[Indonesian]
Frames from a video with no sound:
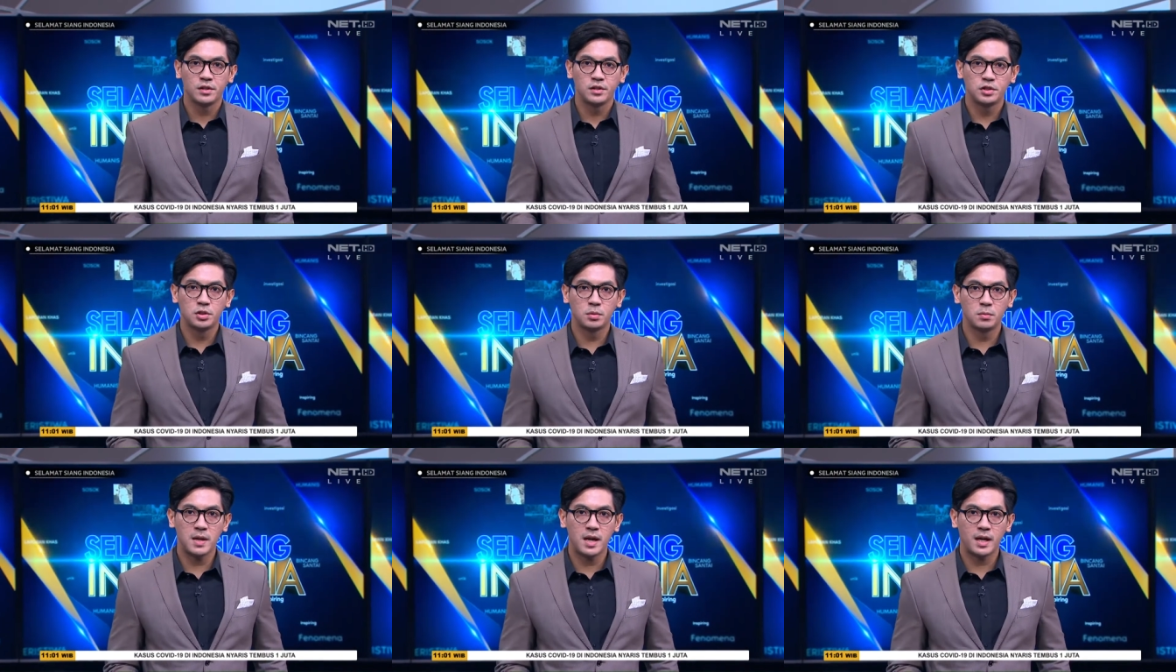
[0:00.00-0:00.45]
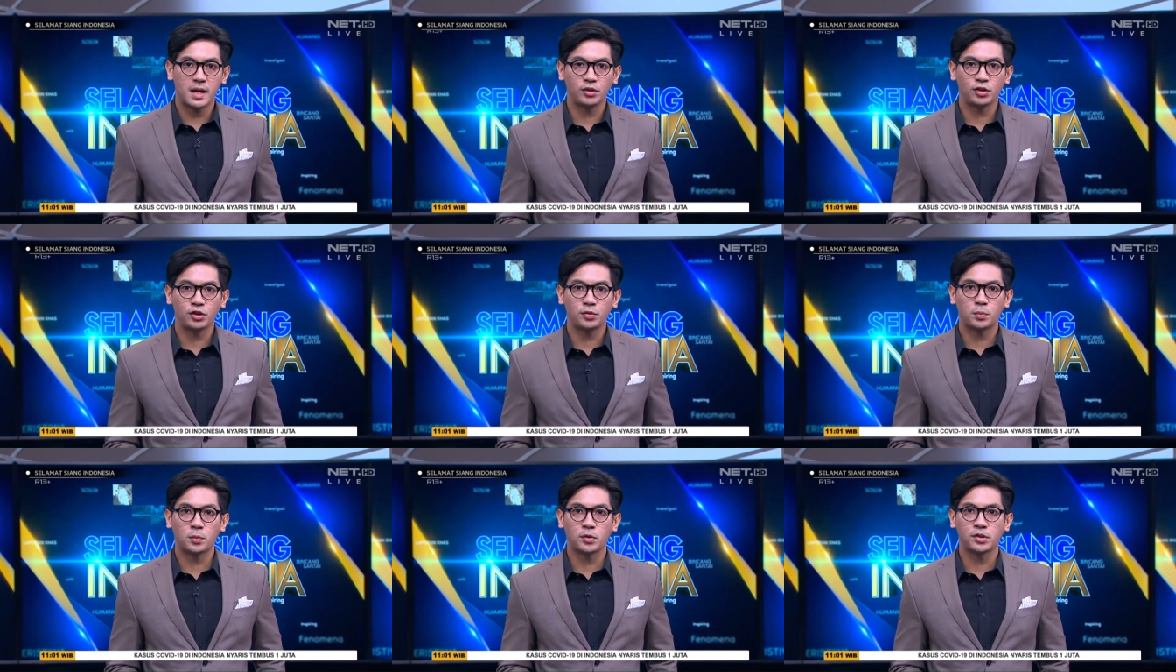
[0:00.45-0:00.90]
Jumlah
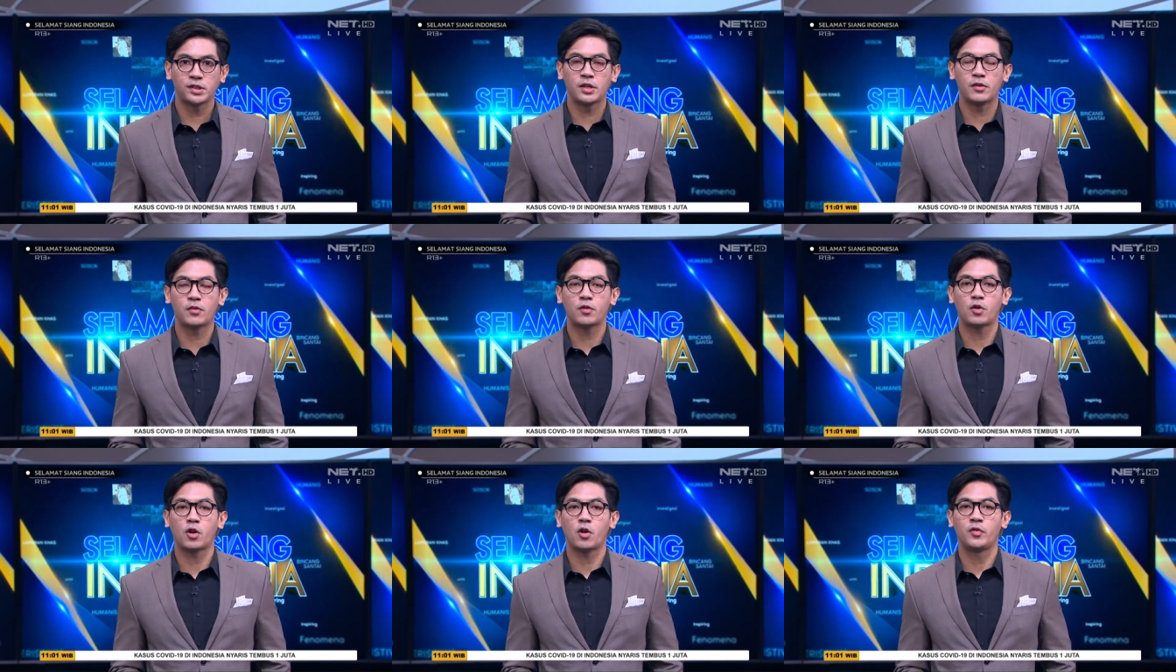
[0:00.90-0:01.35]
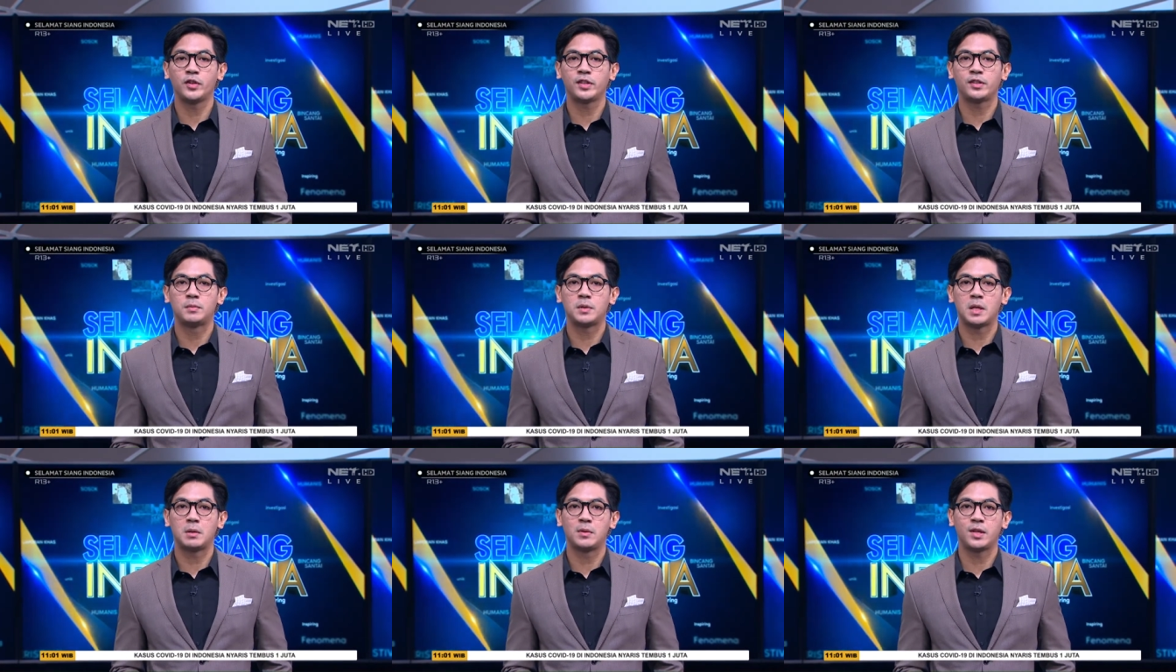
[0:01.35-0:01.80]
kasus positif
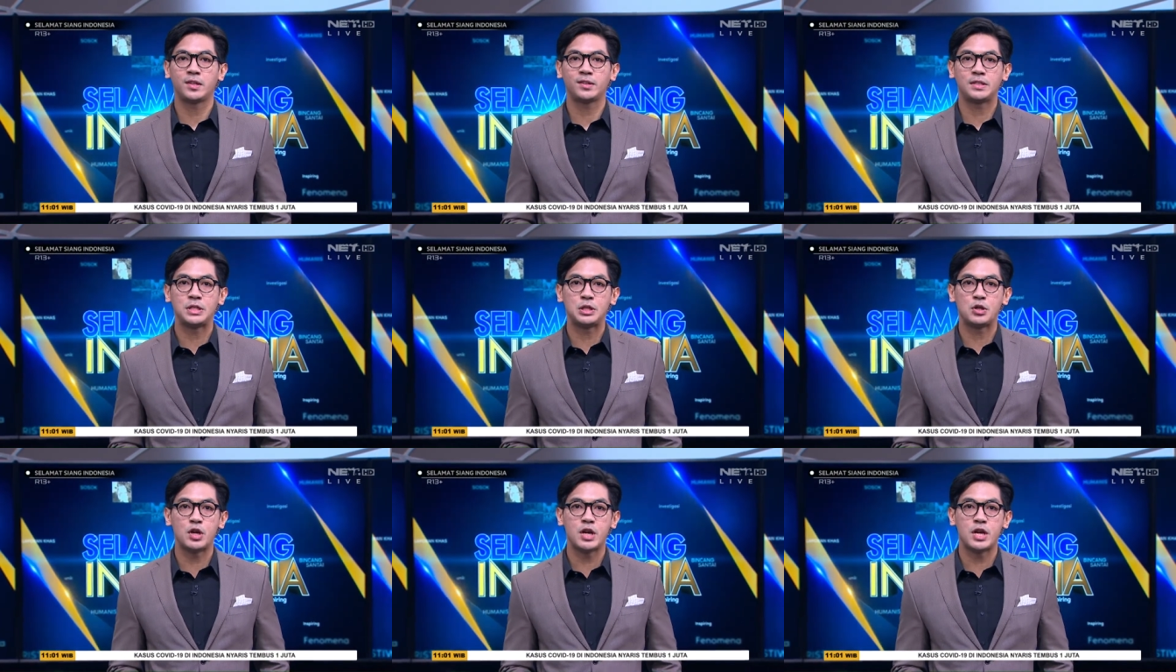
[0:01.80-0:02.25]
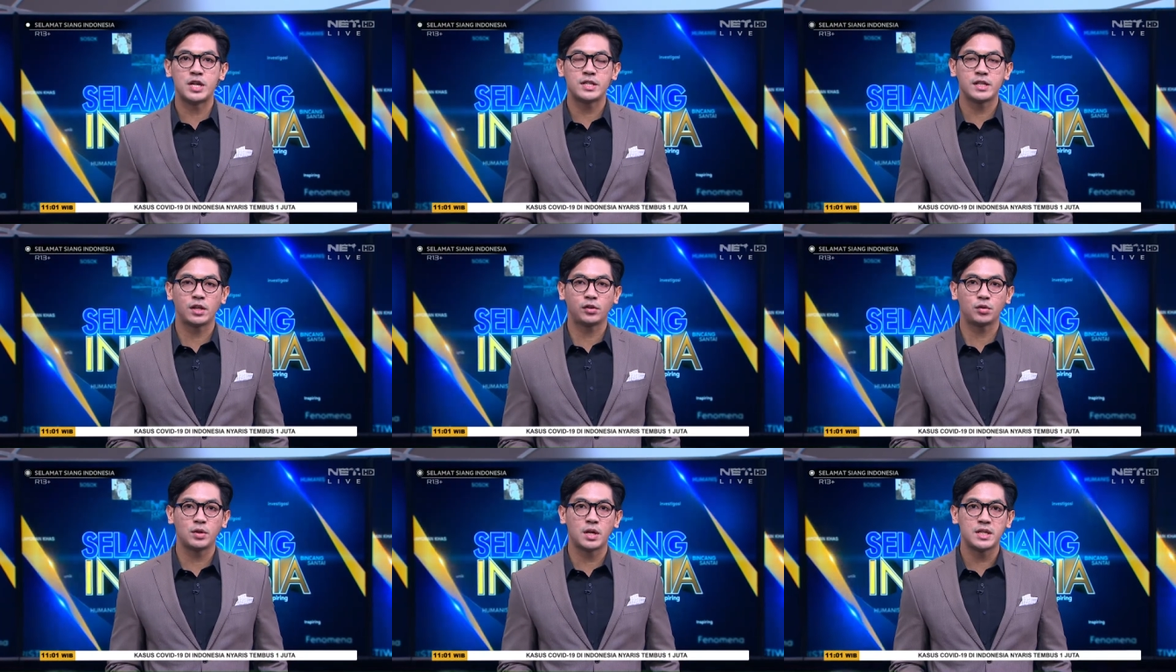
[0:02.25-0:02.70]
COVID-19 di
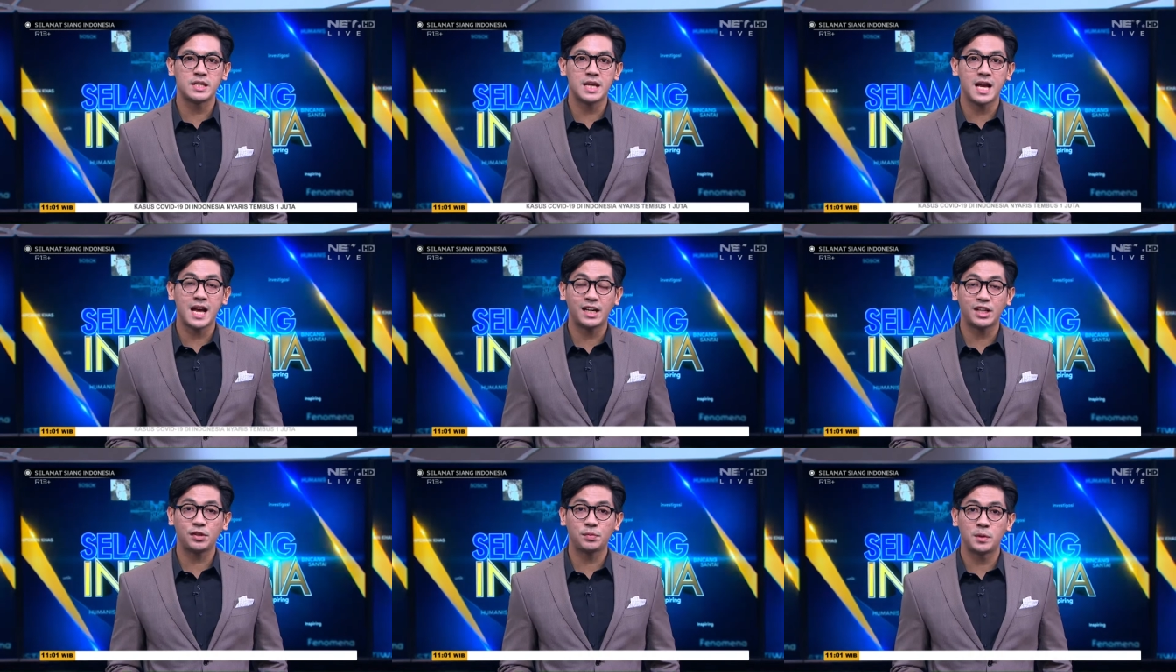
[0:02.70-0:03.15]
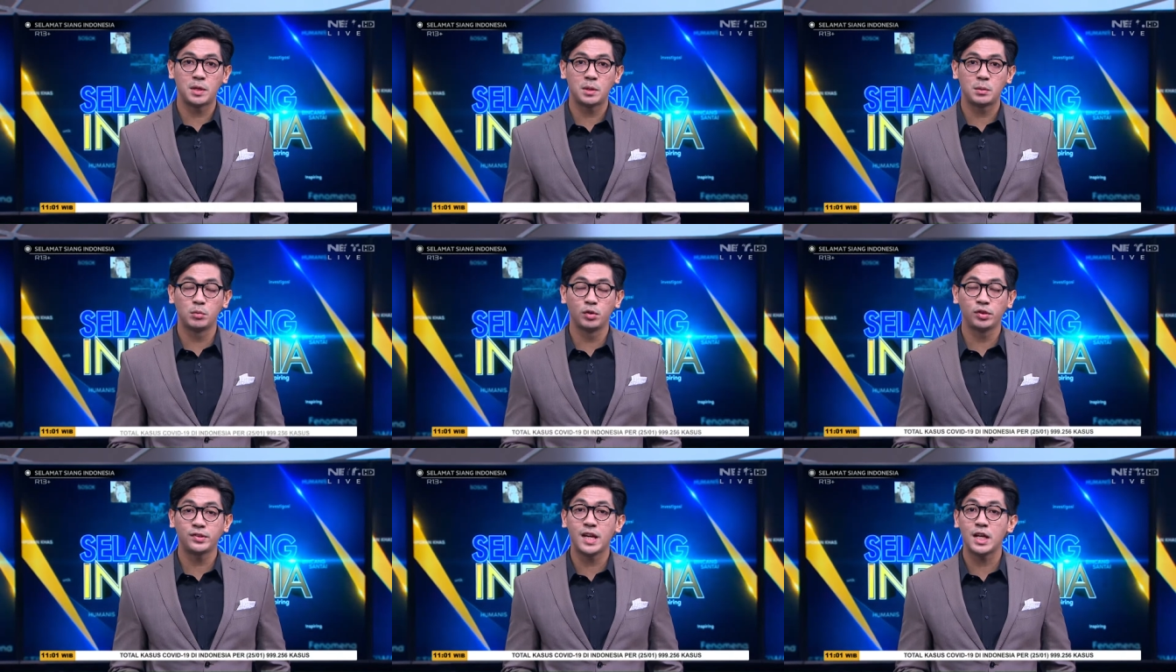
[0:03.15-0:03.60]
Indonesia sudah nyaris
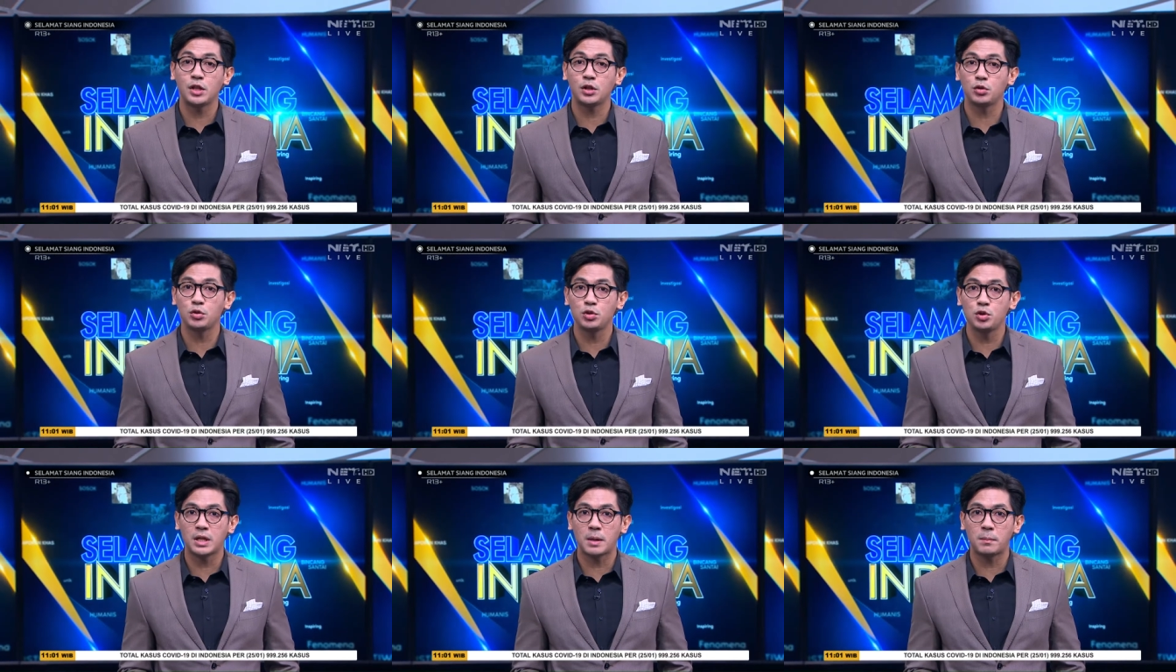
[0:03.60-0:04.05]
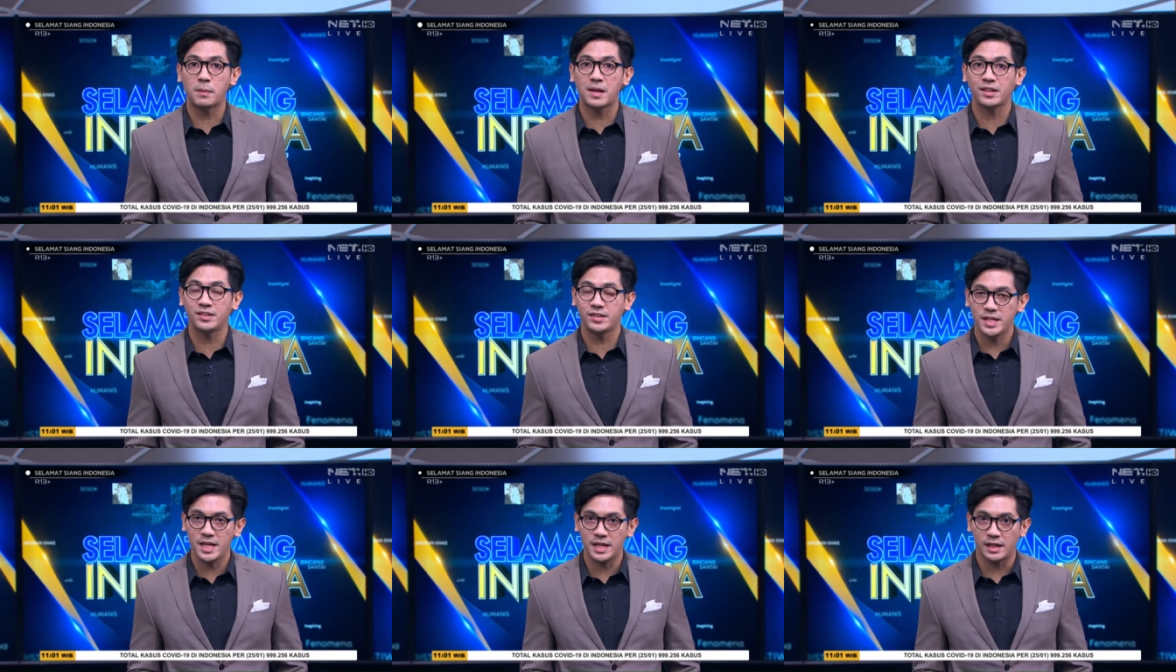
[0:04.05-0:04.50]
menembus 1 juta
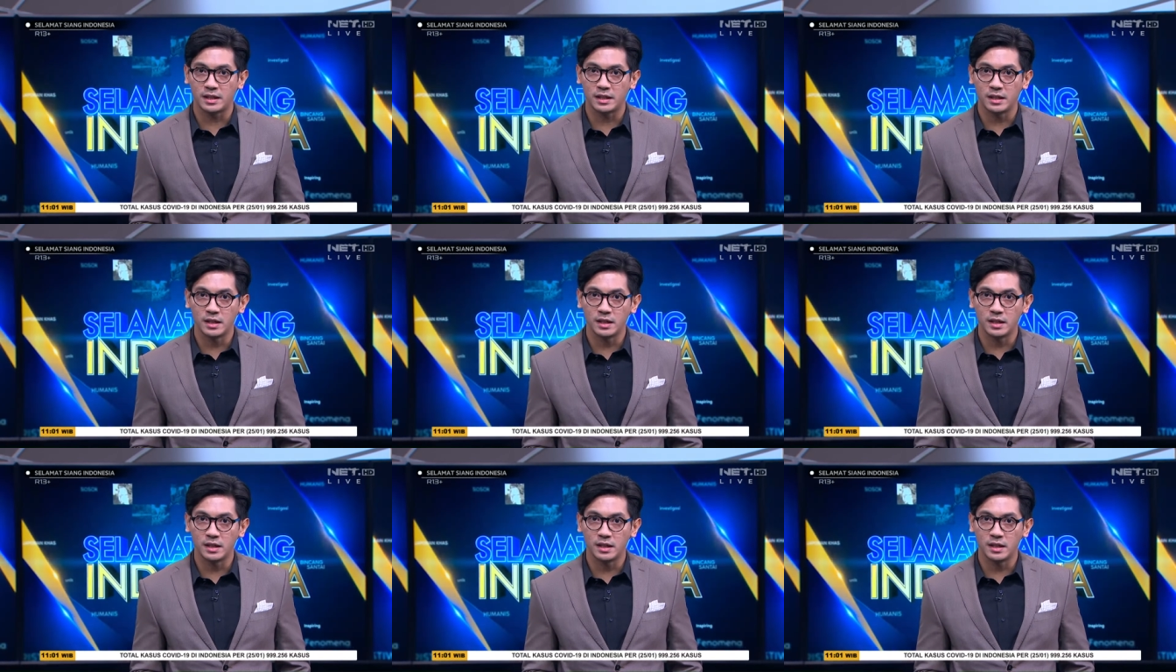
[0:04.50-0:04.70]
pasien.